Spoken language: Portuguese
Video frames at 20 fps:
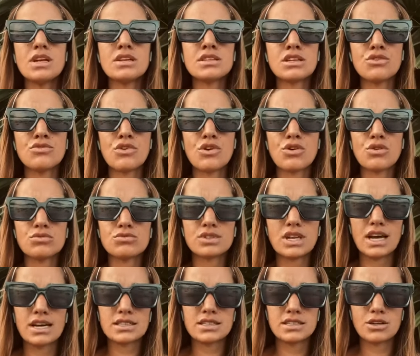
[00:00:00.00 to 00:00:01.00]
Então eu vou
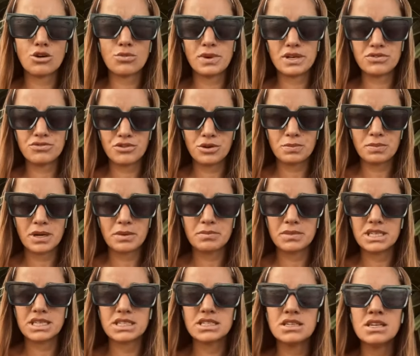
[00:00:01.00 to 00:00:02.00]
contar aqui como é que foi para
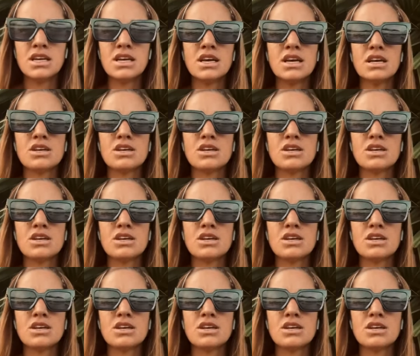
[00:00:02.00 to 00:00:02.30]
mim,